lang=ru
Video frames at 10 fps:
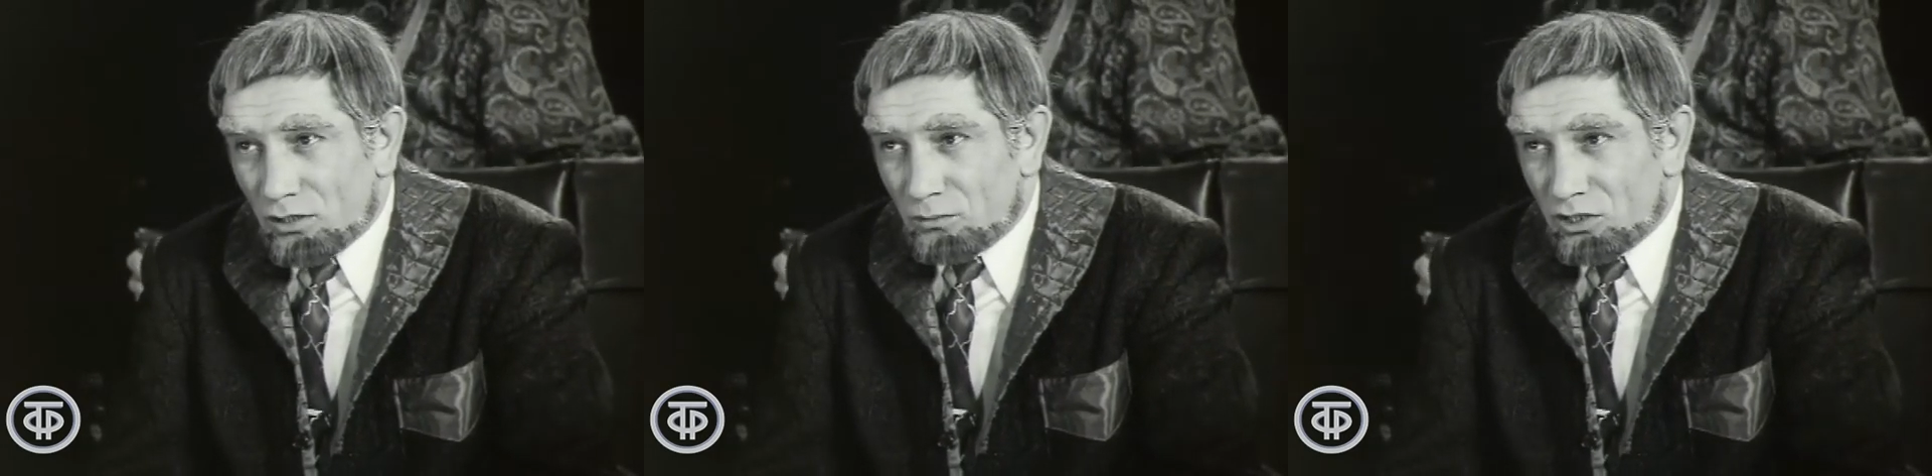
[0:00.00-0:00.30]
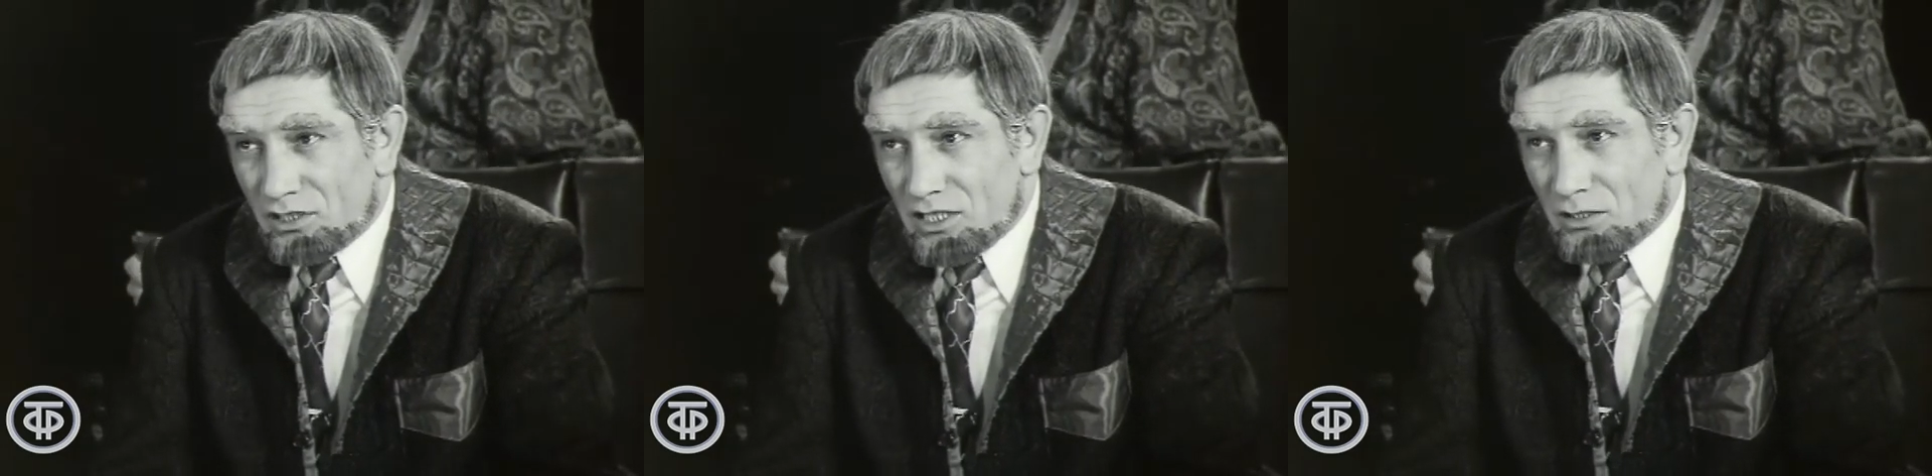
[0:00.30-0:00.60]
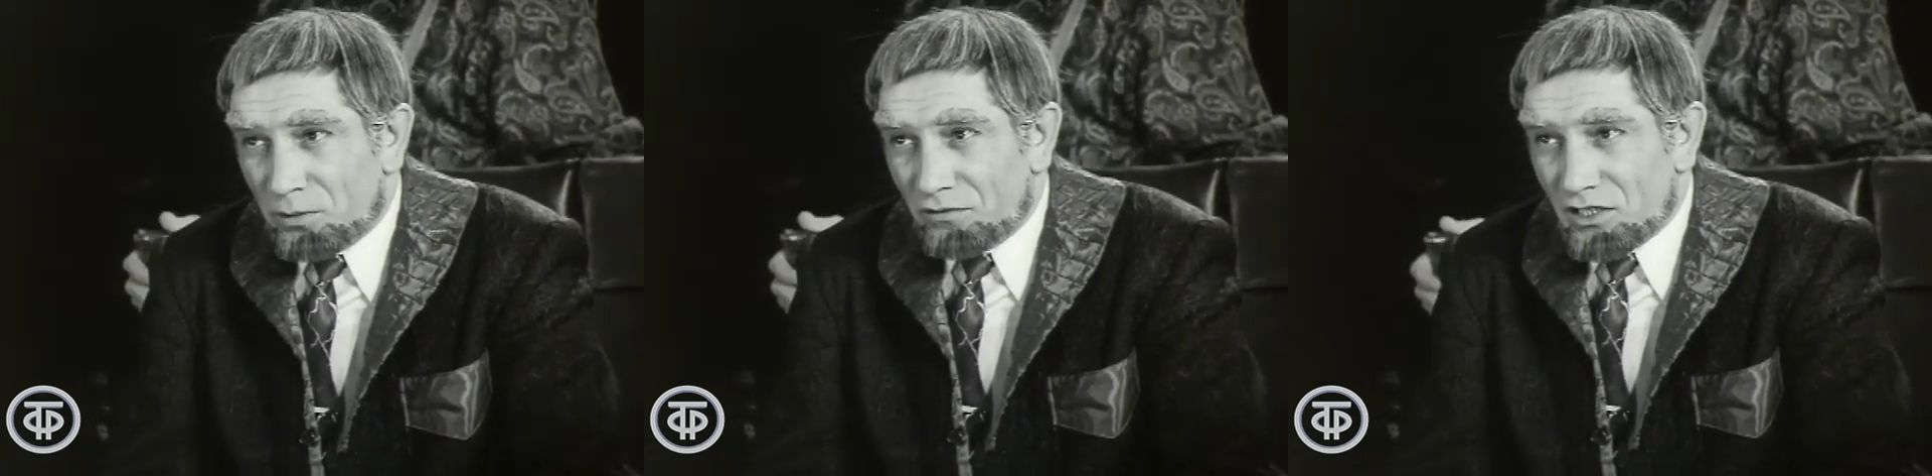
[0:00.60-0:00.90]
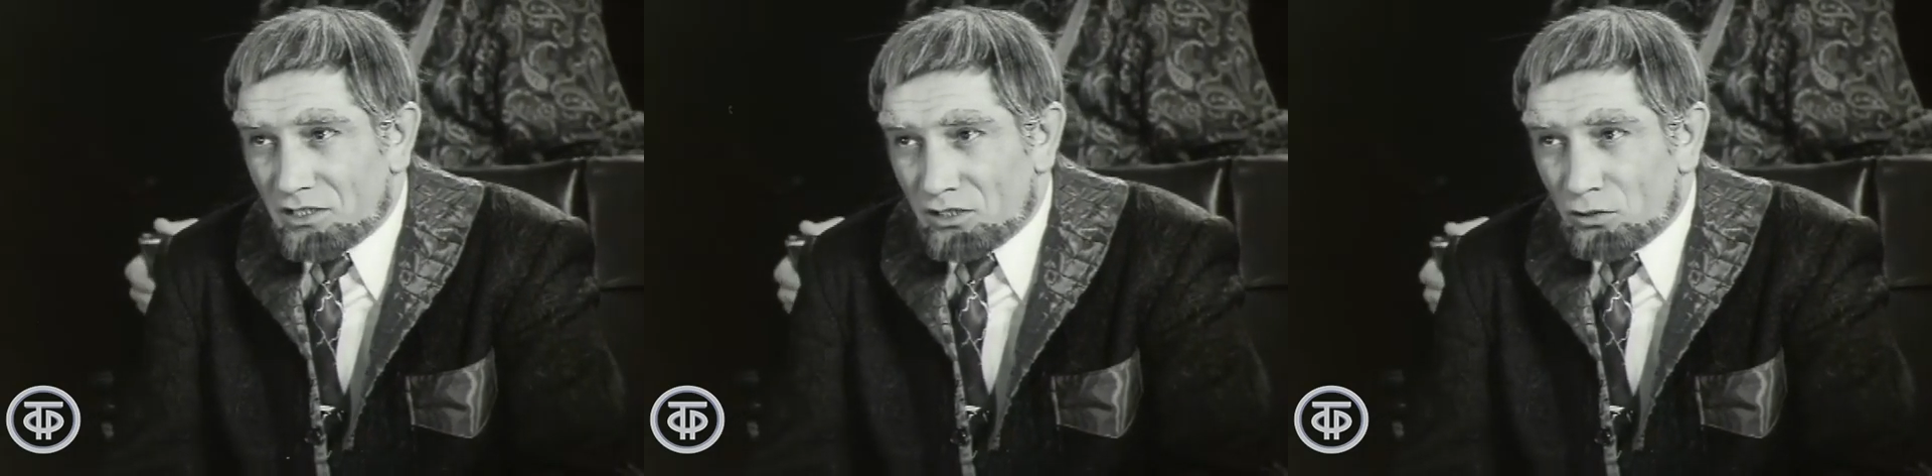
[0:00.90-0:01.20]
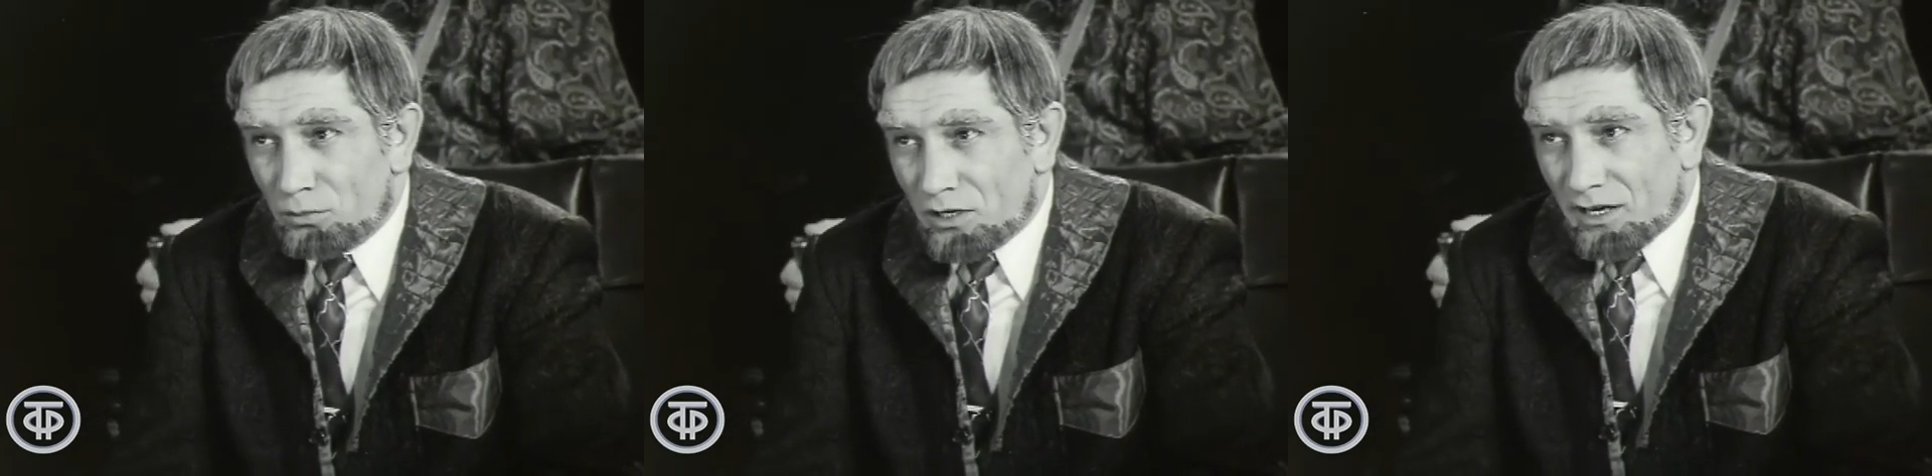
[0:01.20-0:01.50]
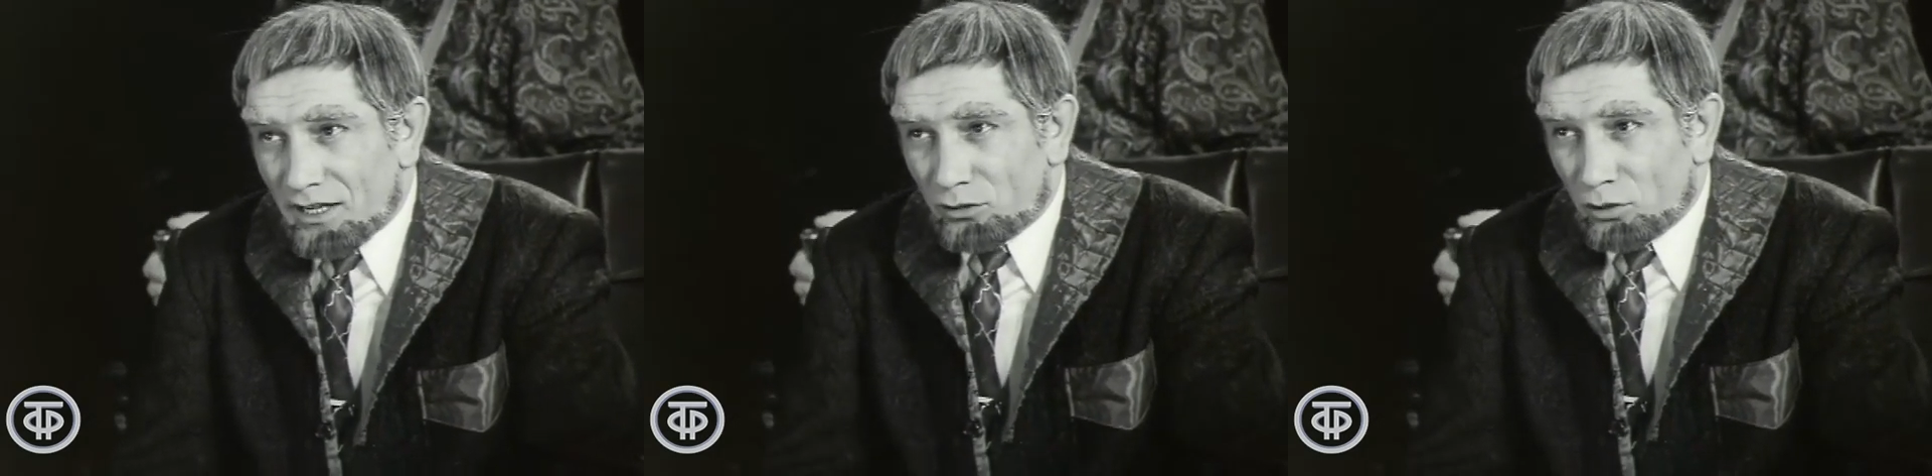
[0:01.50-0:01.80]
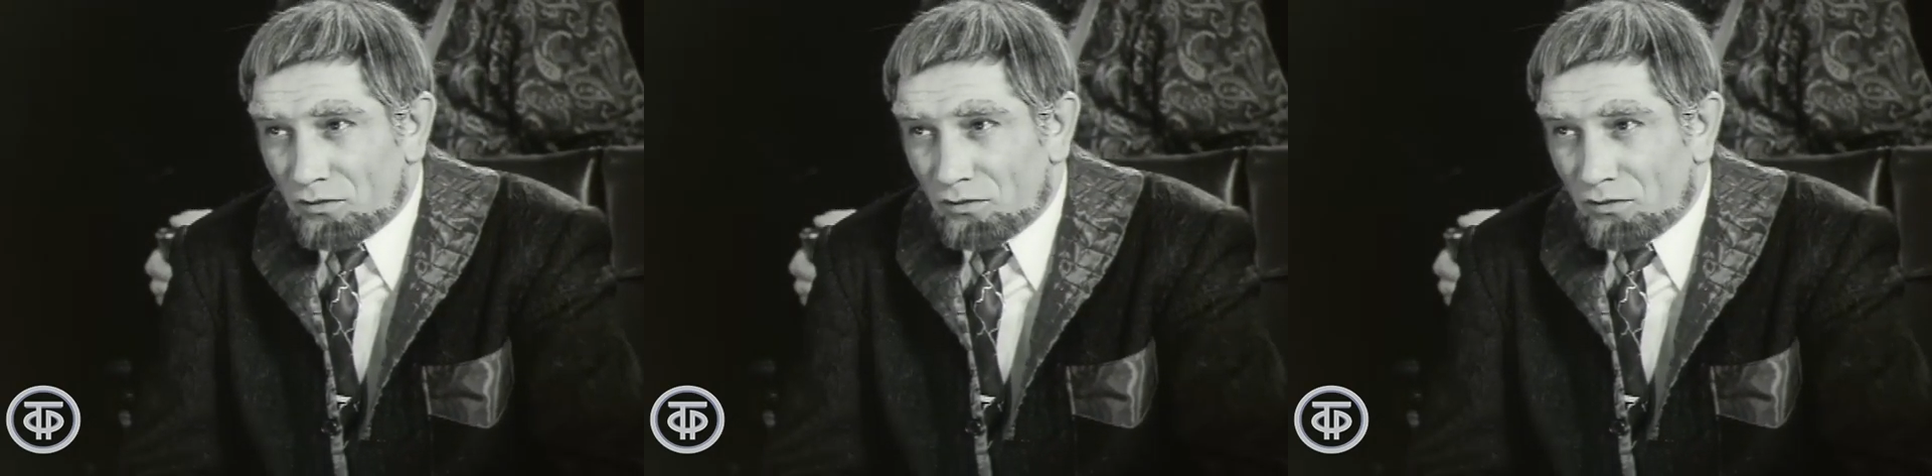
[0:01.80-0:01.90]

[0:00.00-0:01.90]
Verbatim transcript: оно может даже повредить губернатору